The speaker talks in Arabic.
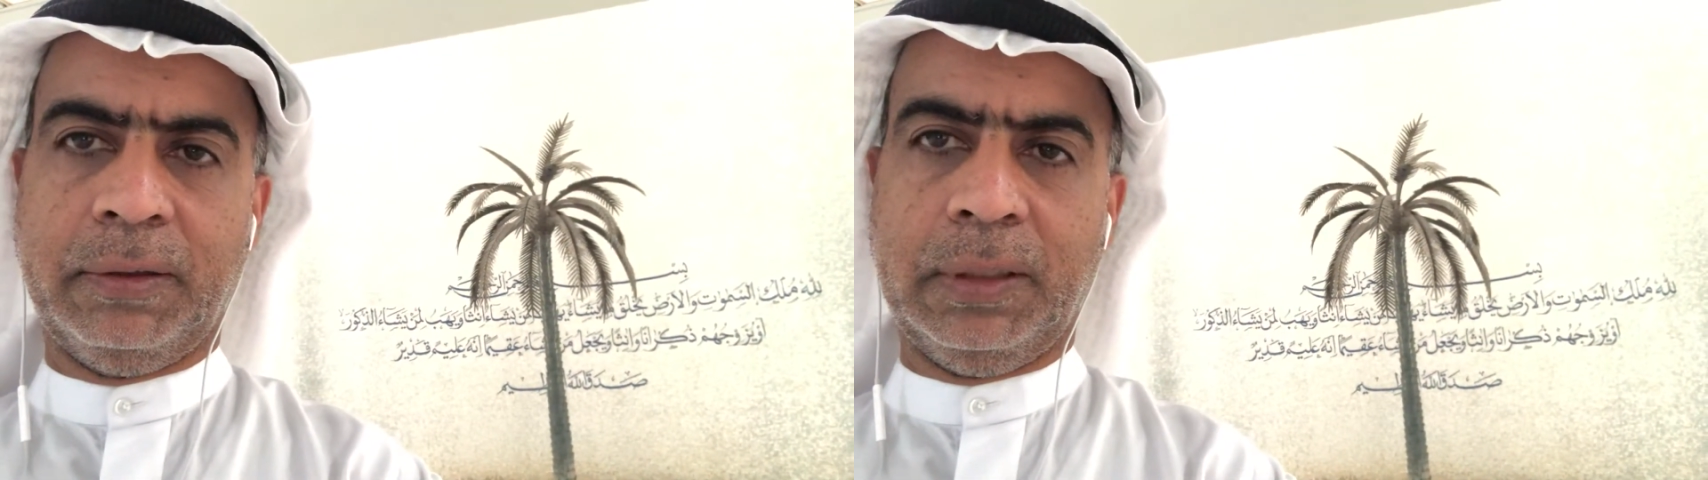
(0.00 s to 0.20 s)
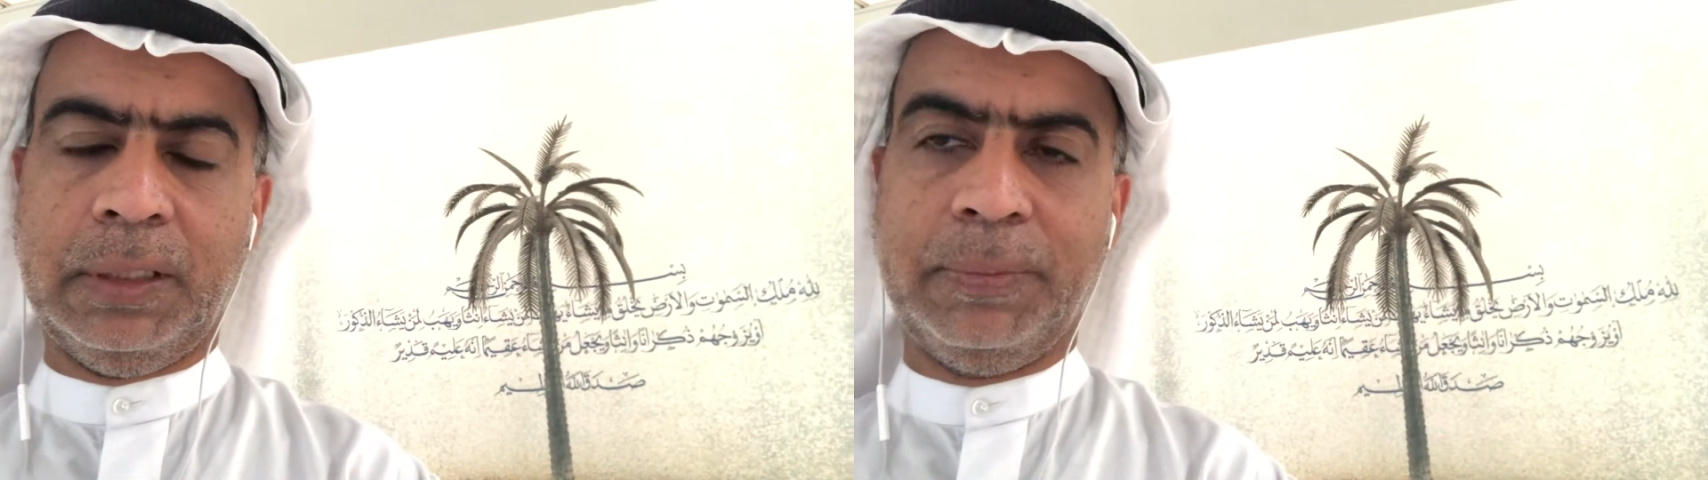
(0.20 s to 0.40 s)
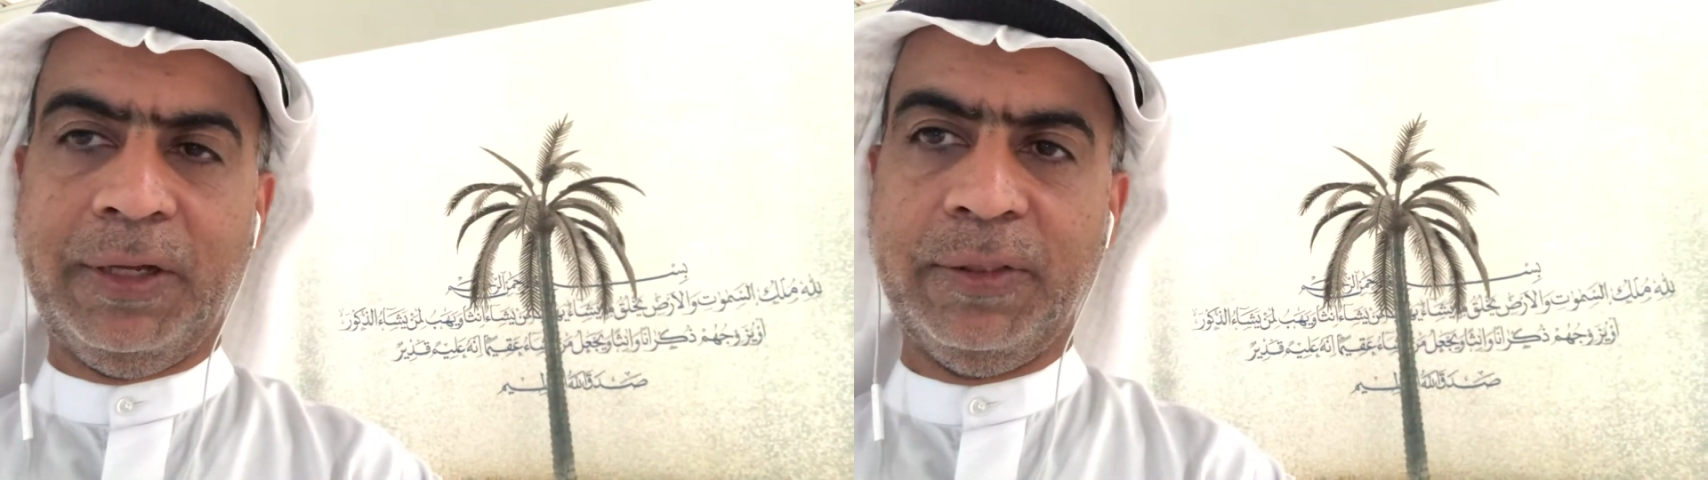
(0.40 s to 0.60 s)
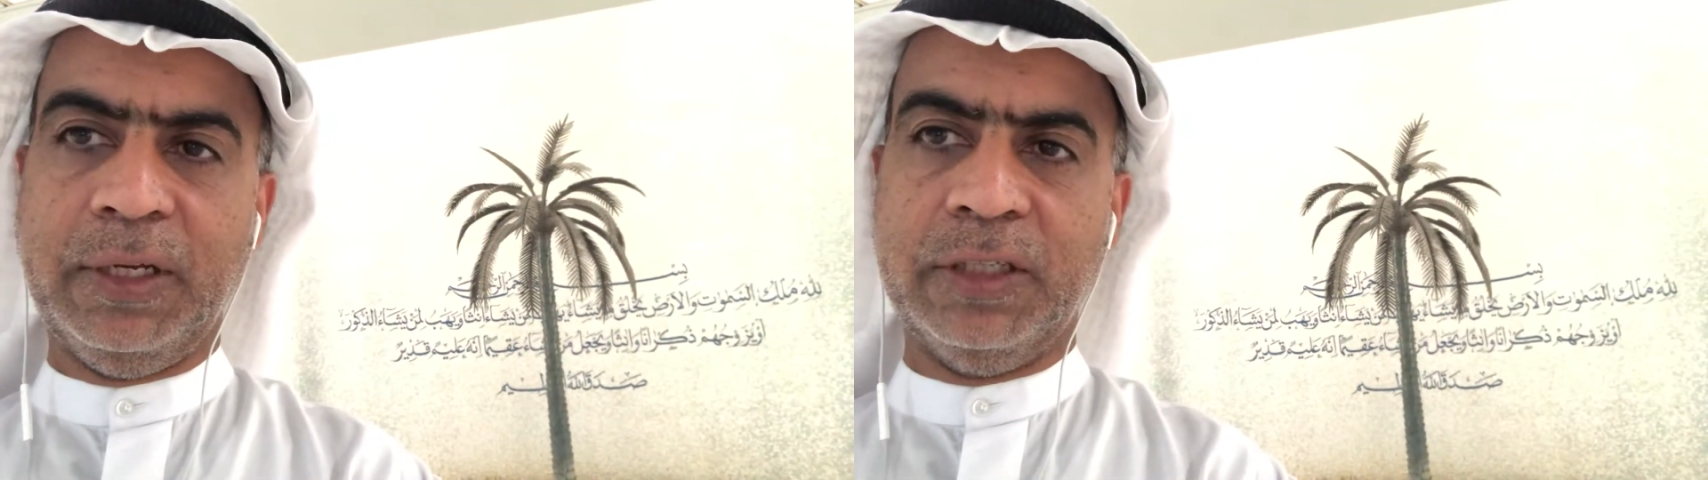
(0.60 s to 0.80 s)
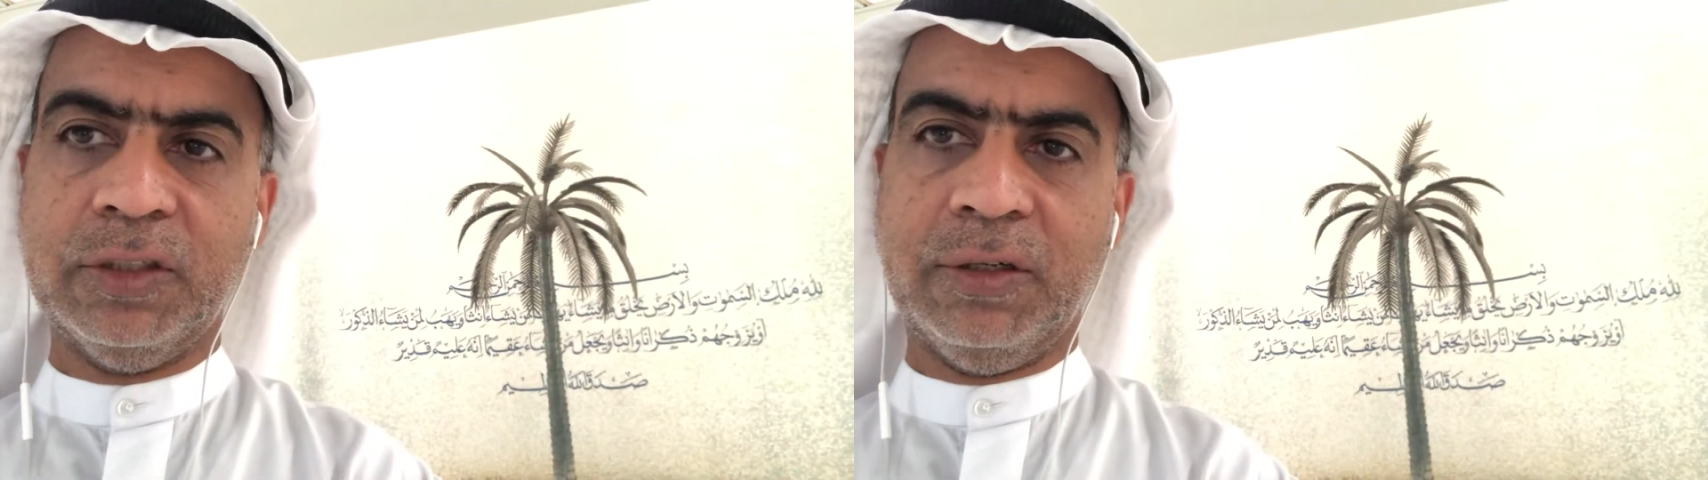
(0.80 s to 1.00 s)
آه، بعض
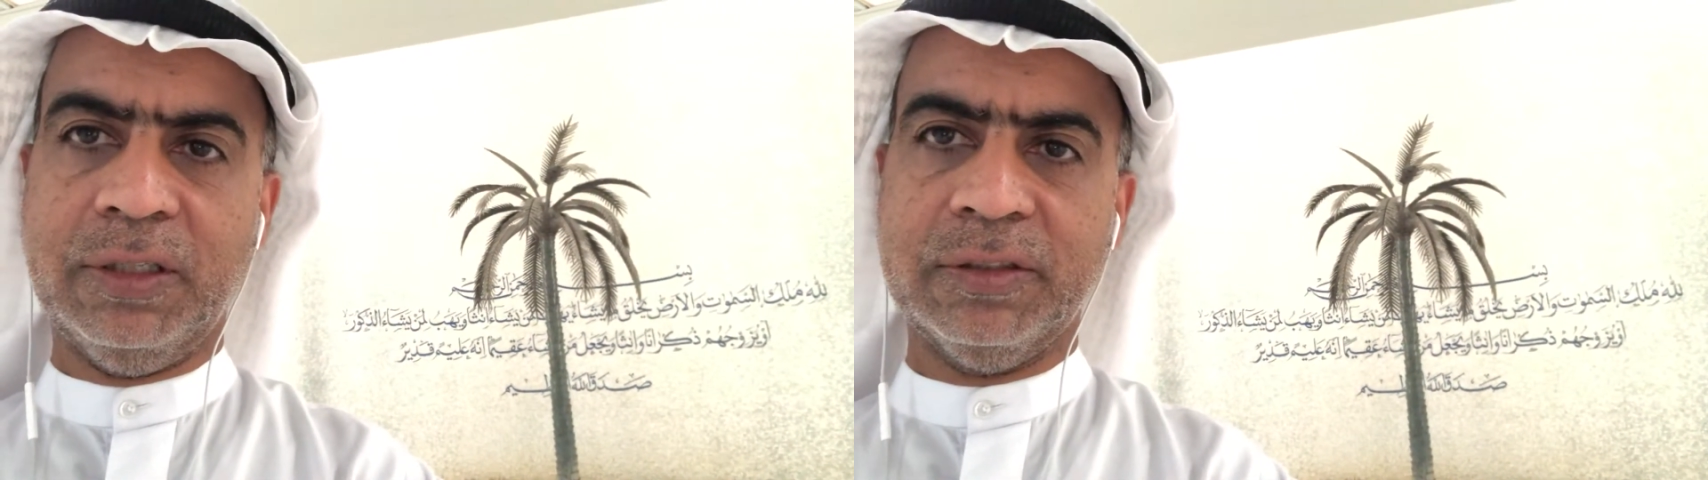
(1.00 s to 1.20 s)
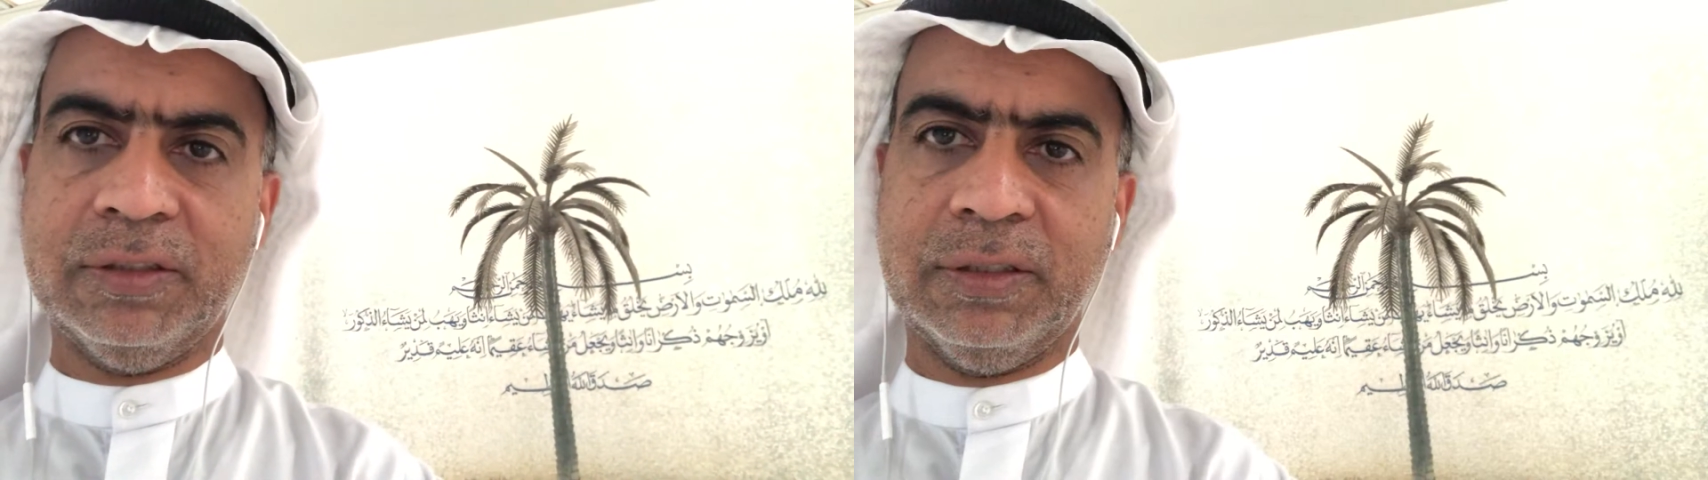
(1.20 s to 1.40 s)
الأشخاص